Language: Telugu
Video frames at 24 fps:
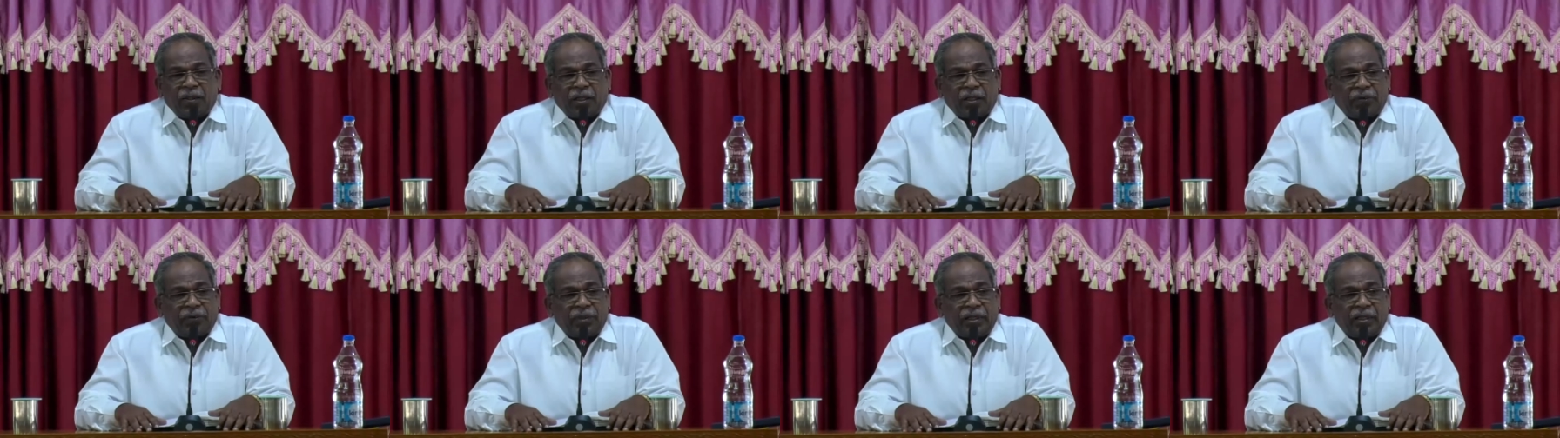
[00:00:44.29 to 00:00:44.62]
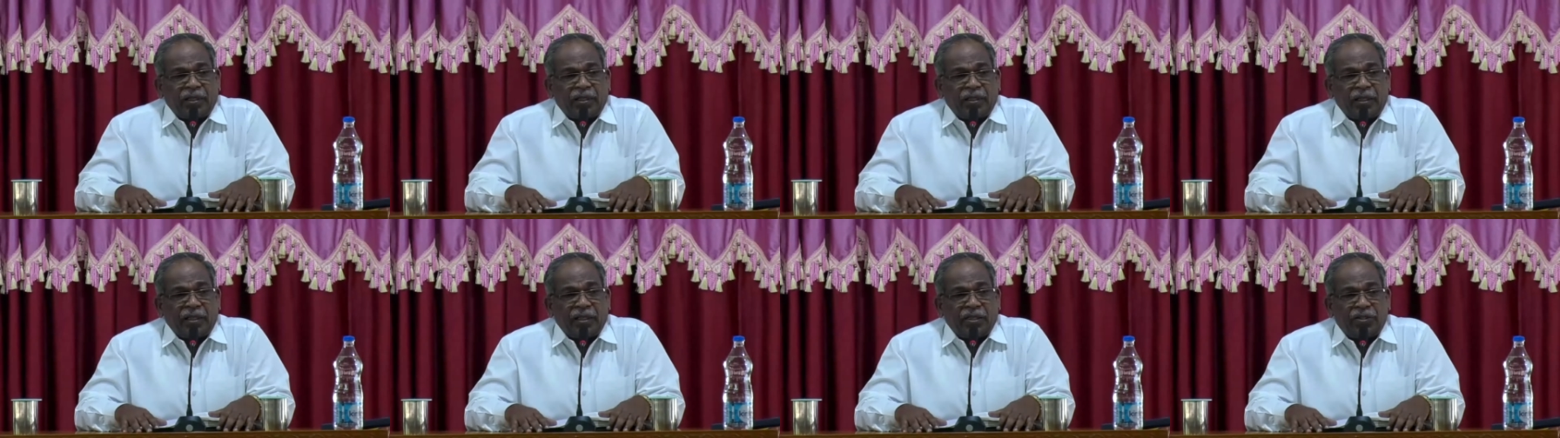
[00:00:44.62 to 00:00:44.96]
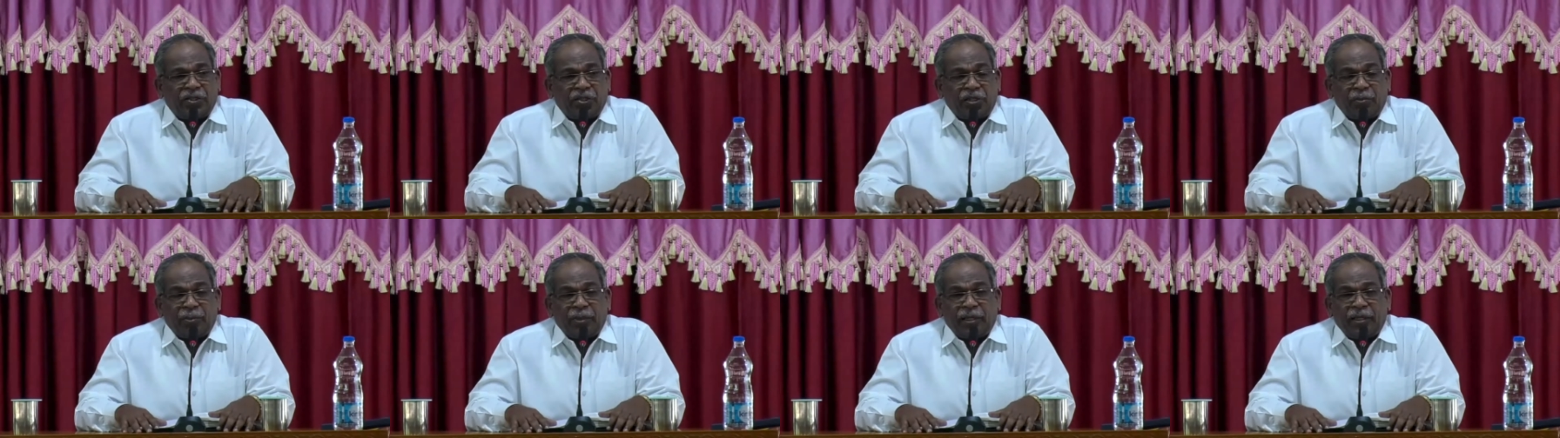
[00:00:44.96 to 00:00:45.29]
ఒకవేళ ఈ
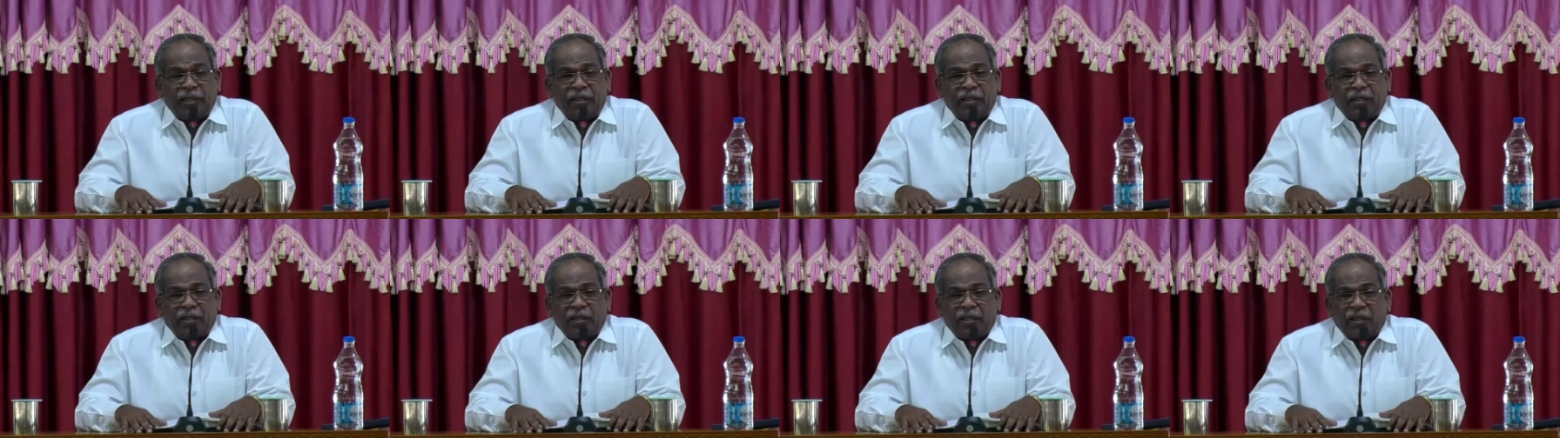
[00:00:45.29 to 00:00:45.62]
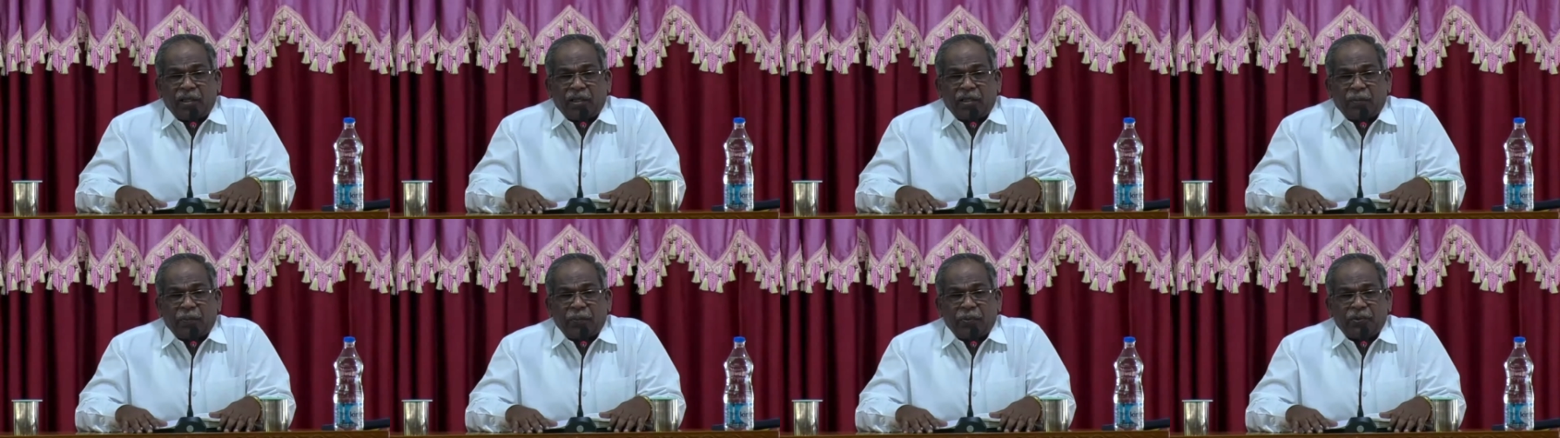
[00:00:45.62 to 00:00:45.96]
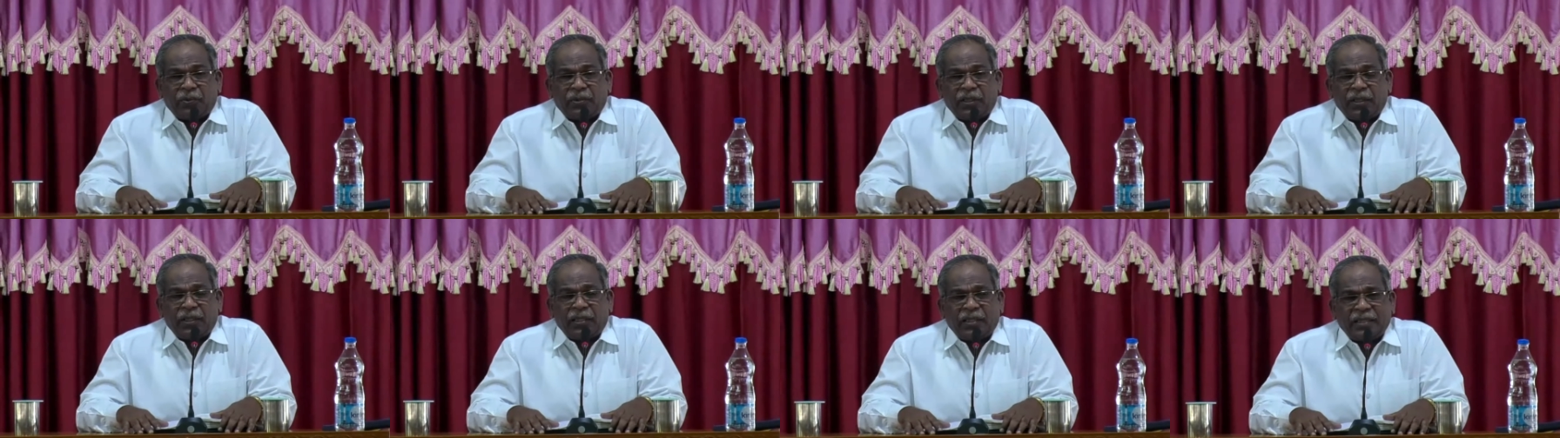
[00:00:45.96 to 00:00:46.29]
దినమే
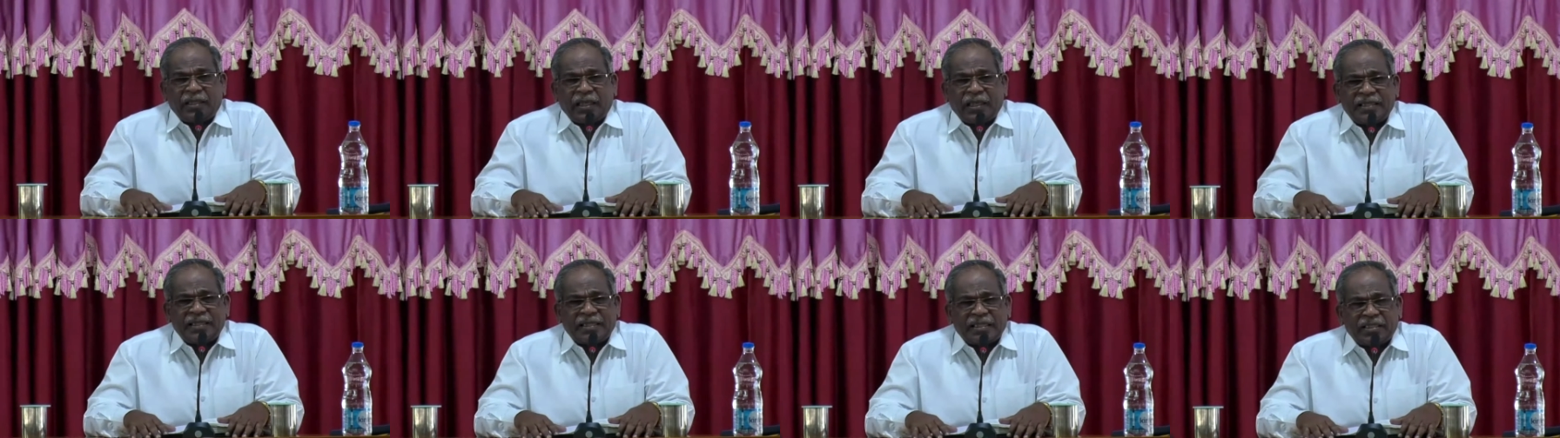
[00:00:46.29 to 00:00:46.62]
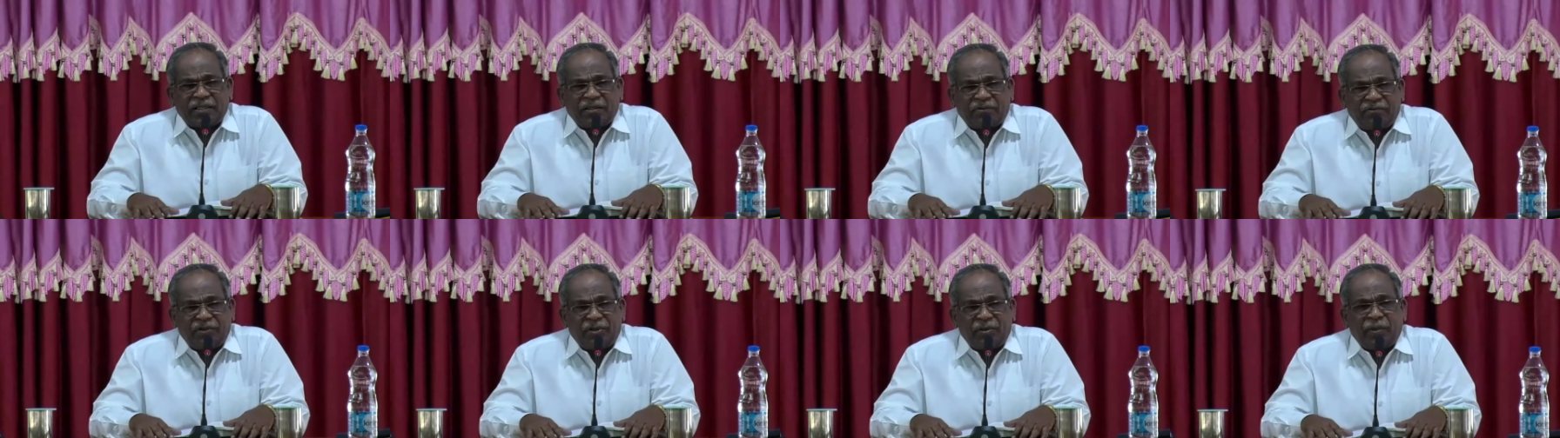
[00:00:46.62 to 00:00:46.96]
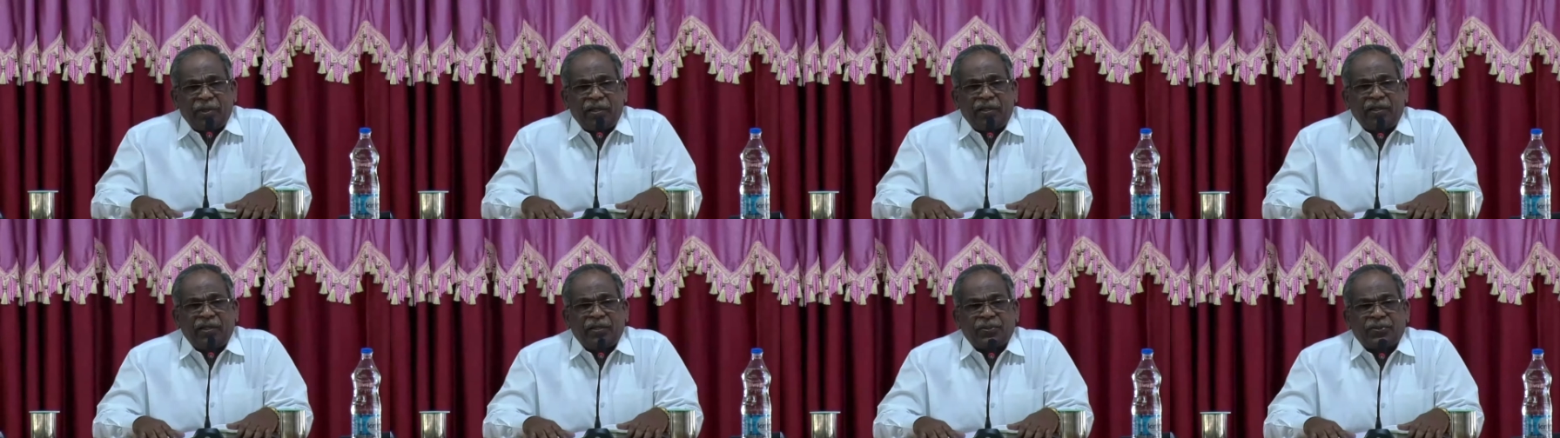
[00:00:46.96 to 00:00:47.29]
లేకపోతే
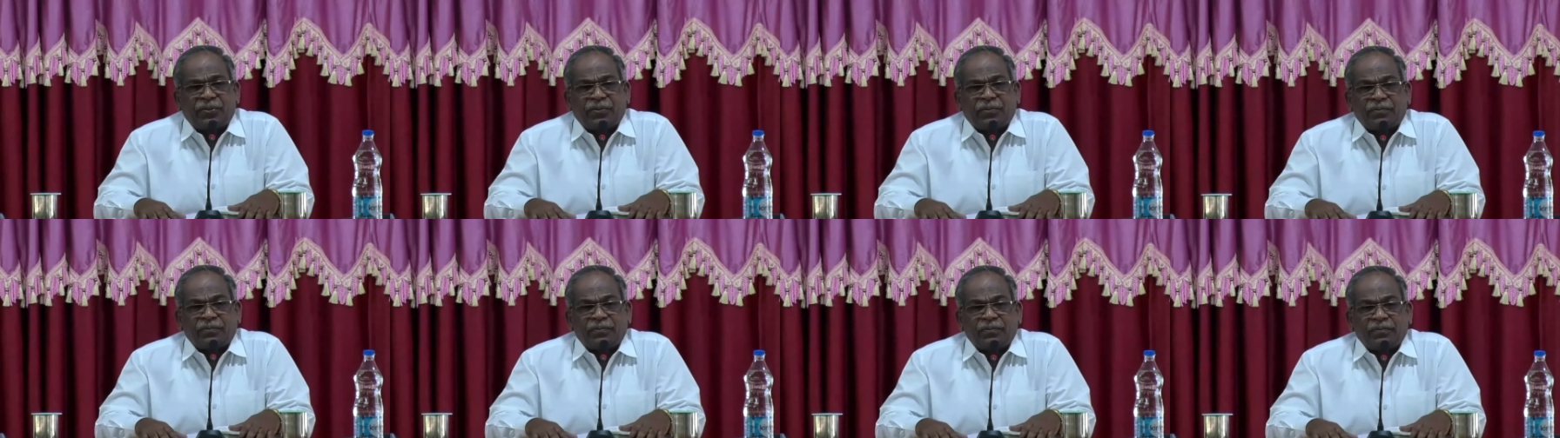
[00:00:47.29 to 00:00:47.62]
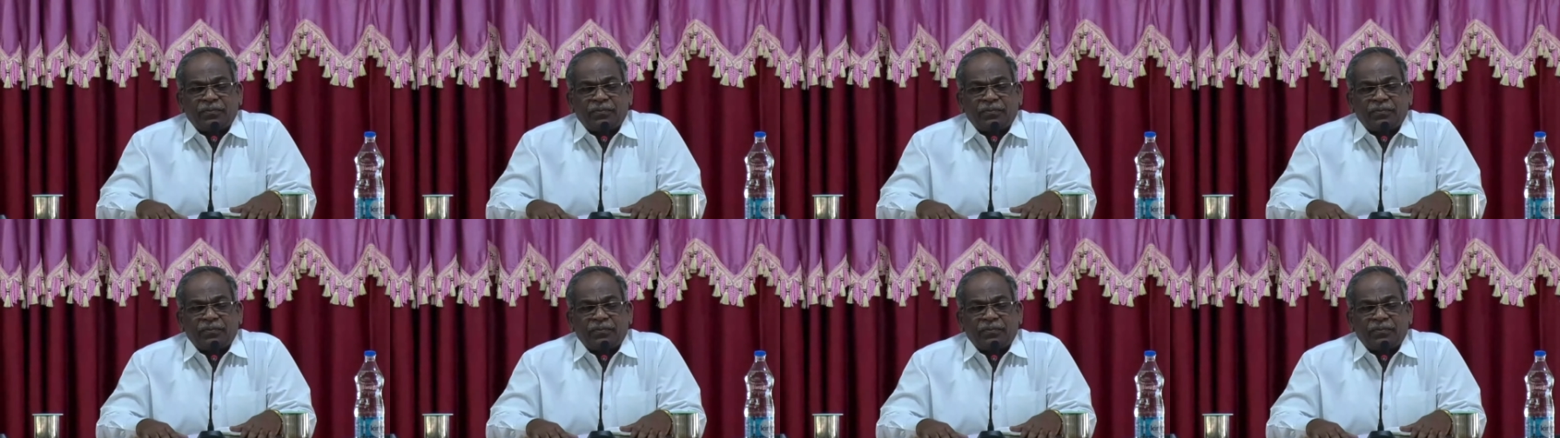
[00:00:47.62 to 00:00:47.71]
క్రైస్తవ్యమే లేదు